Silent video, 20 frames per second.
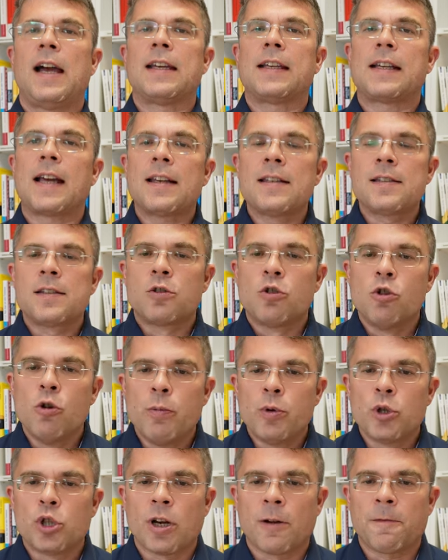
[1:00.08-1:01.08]
Ein ganz
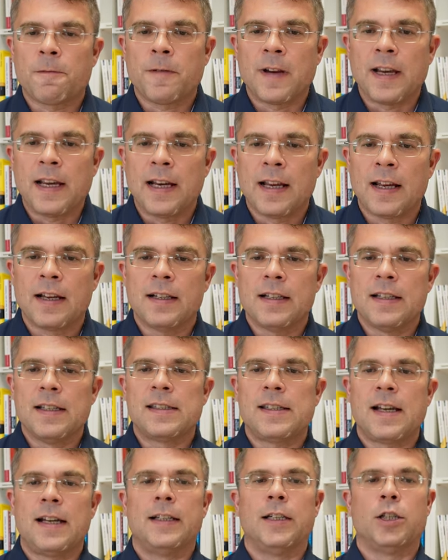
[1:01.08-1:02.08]
typischer Fehler
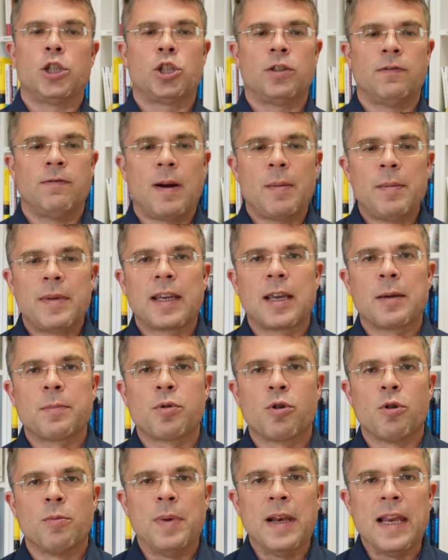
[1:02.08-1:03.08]
ist eine schwammige
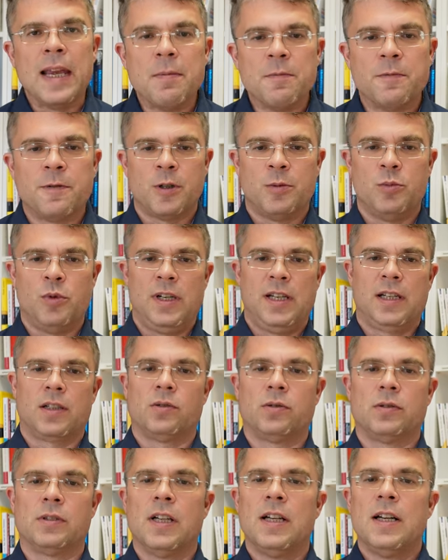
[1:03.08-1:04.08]

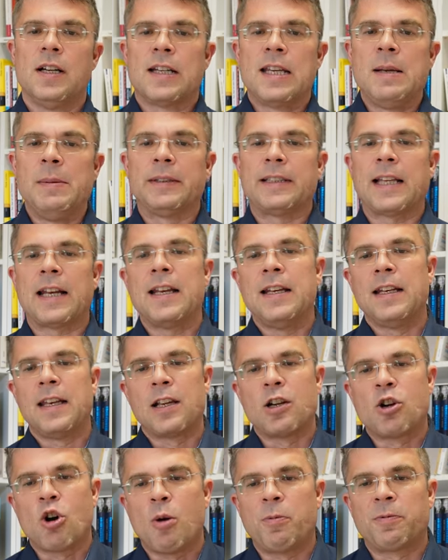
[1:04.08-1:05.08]
Problemformulierung, die man dann in
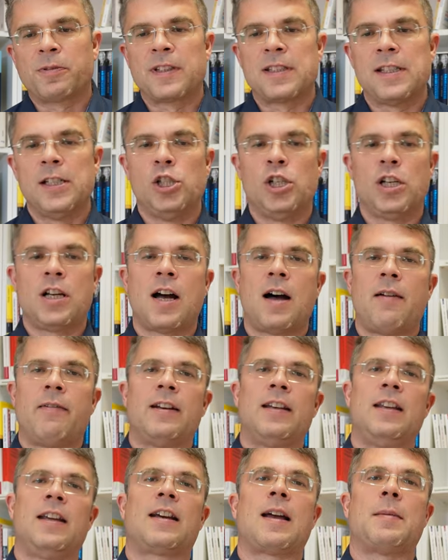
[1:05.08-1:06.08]
den Kopf des
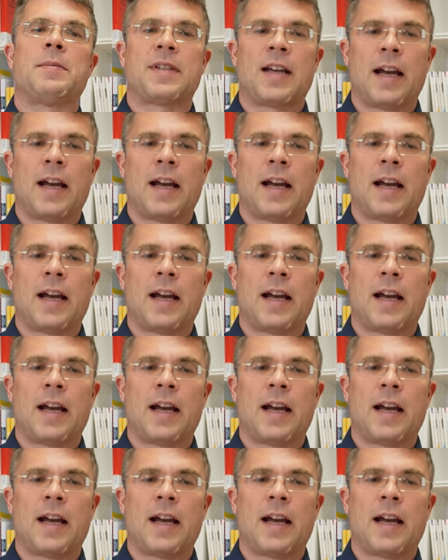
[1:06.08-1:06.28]
Ishikawa-Diagramms